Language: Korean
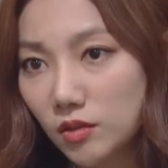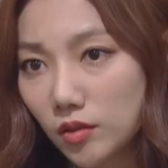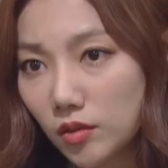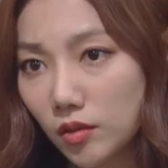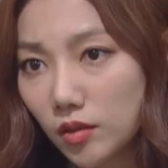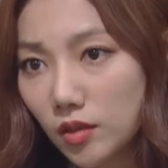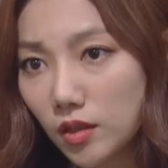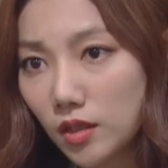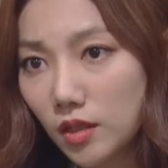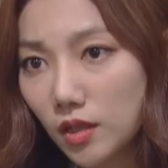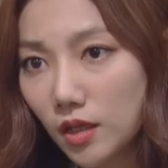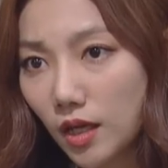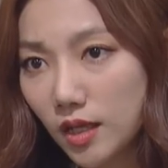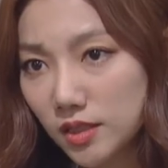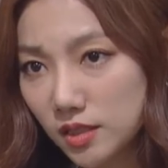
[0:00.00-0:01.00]
거
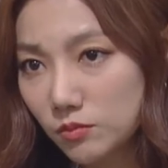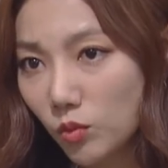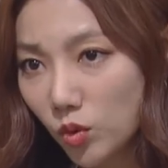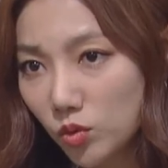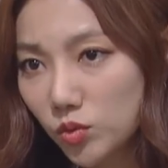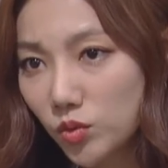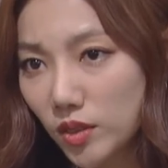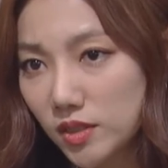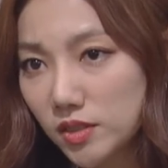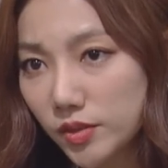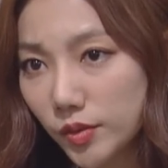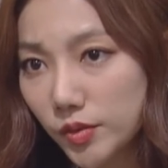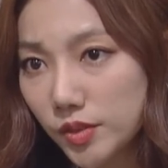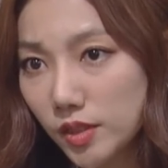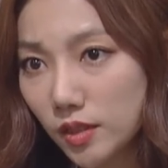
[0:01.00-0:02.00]
아직 모르고
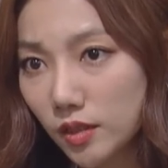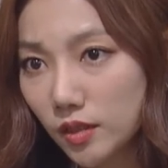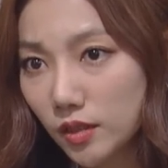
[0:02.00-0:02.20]
계시는 거지?